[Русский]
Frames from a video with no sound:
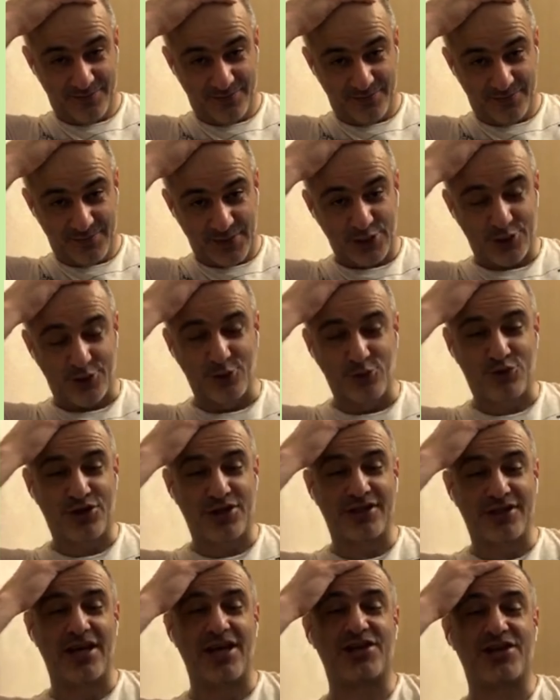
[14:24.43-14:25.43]
Слушай,
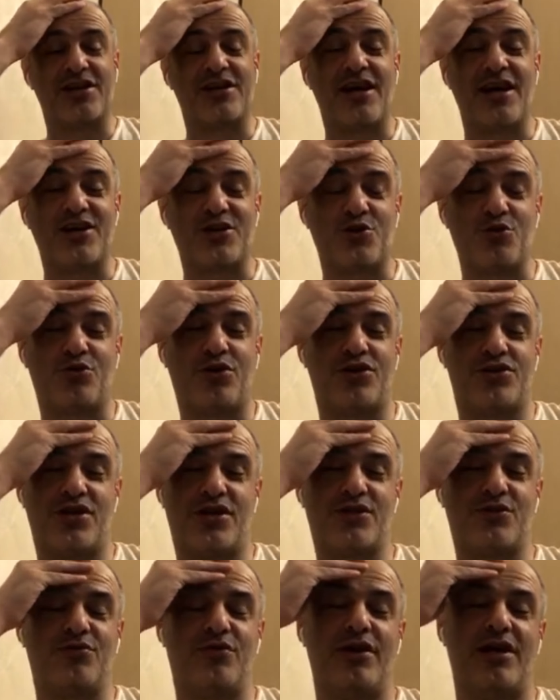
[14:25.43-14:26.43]
знаешь, какая шутка
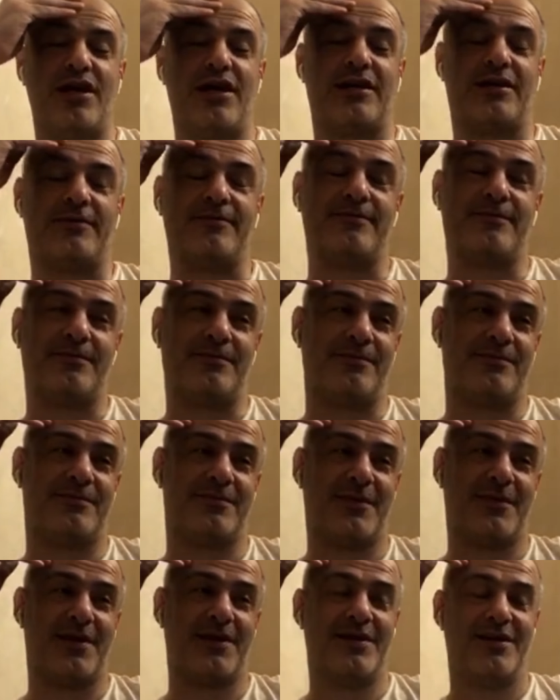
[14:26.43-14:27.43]
сейчас гуляет?
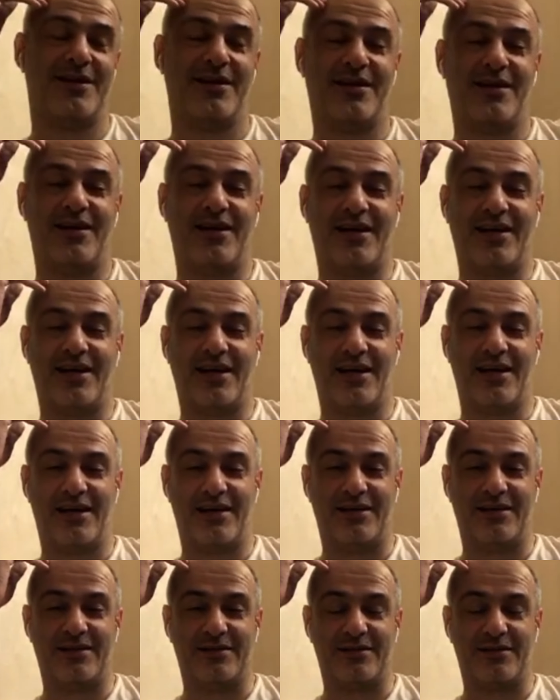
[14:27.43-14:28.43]

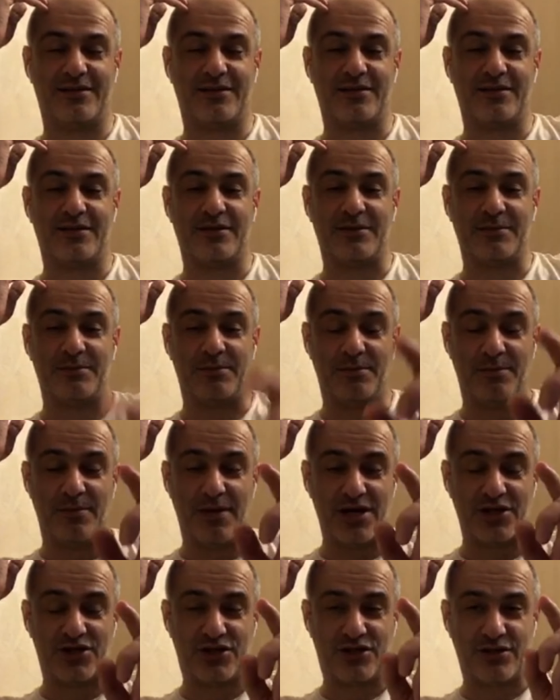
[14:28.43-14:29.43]
А,
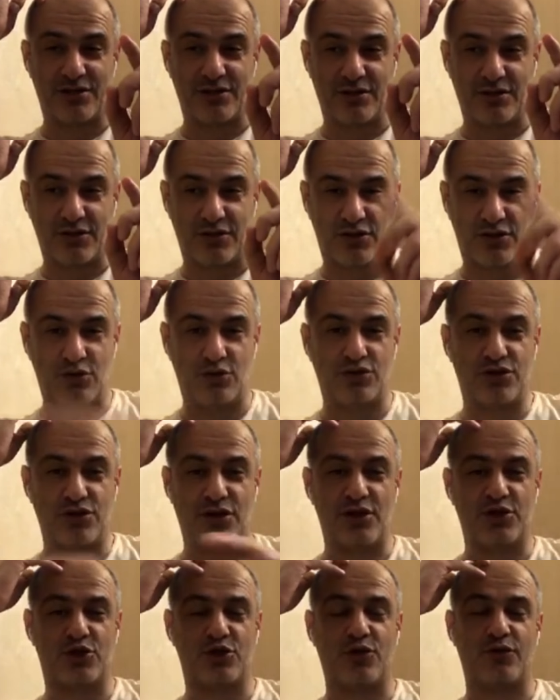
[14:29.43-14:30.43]
матч Сочи
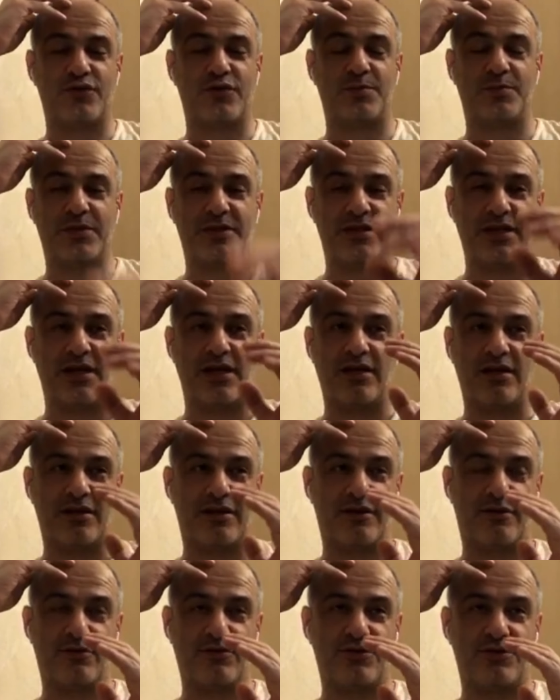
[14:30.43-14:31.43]
Ростов специально,
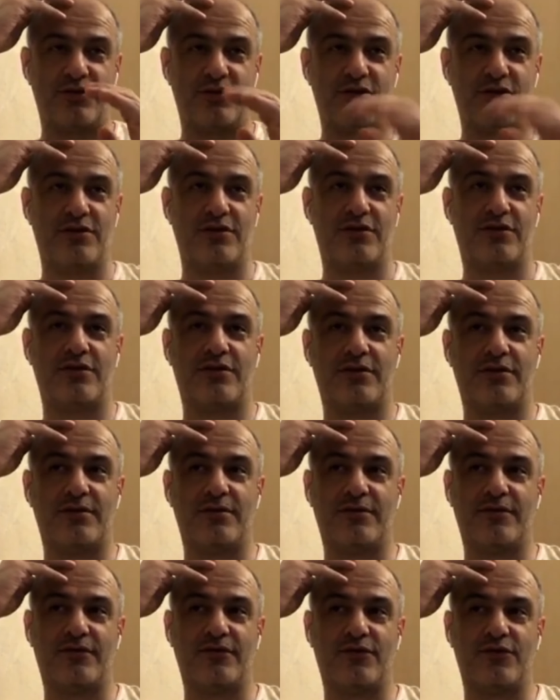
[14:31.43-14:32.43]
короче, э,
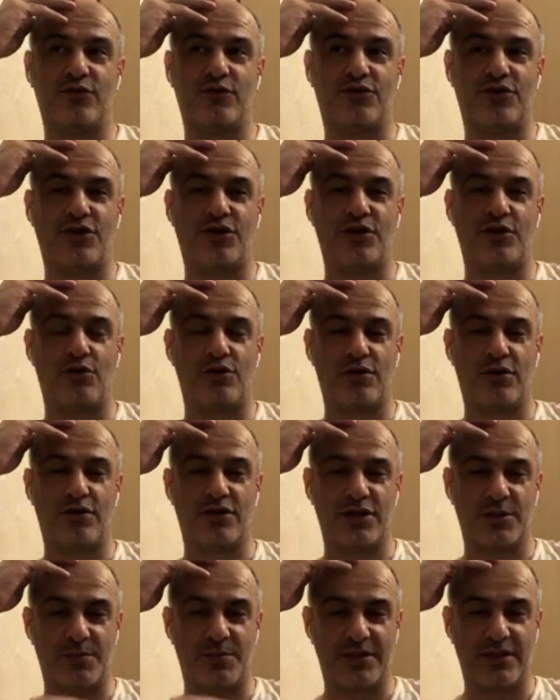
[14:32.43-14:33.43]
внутренние
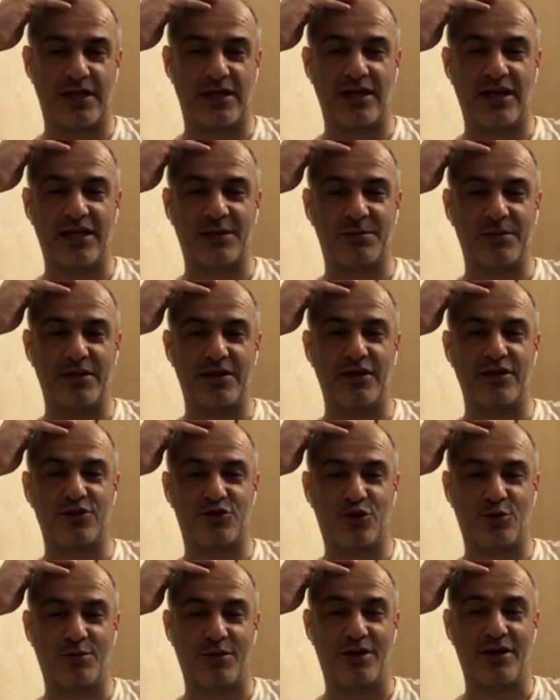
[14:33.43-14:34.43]
органы специально отменили,
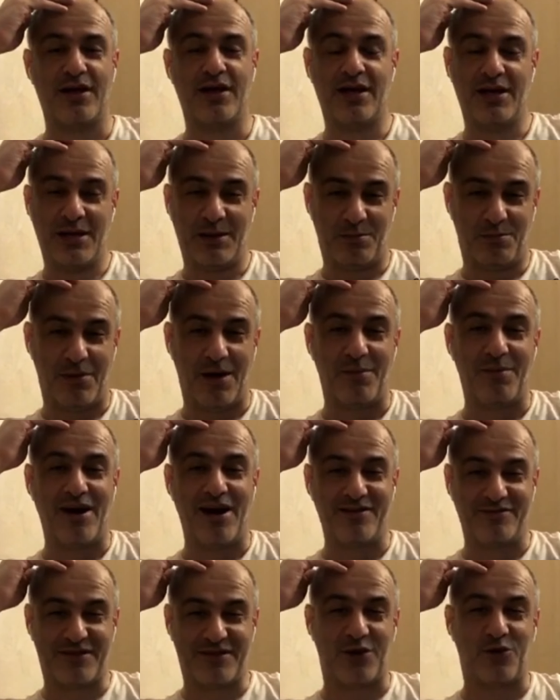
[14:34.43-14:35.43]
чтобы
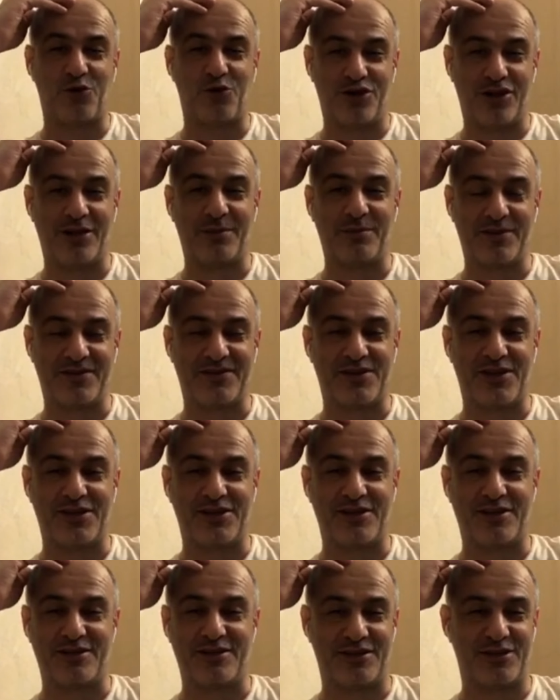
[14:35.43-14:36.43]
Мамаев с Кокорином не
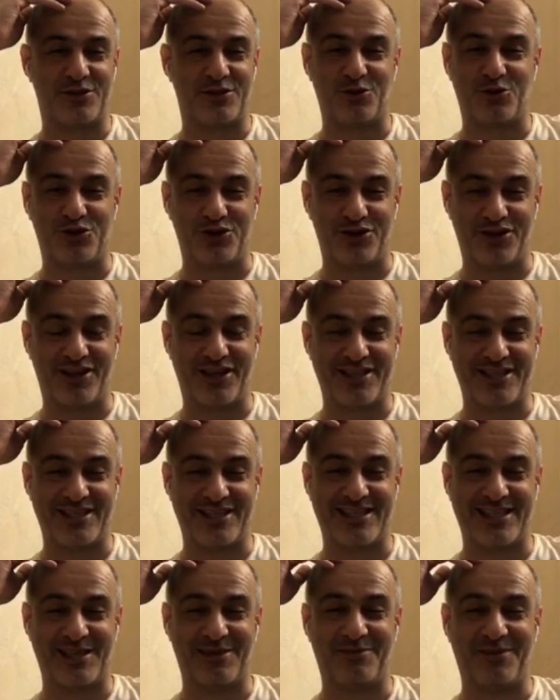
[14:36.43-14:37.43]
встретились и Сочи не
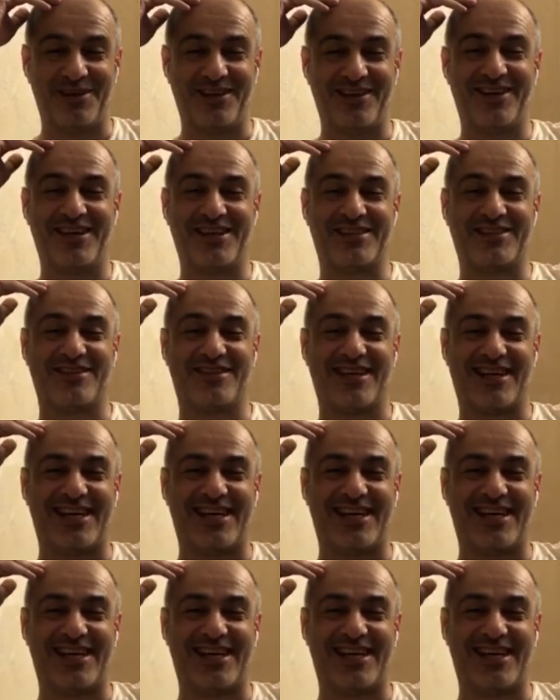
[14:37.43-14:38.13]
разнесли, понимаешь? так.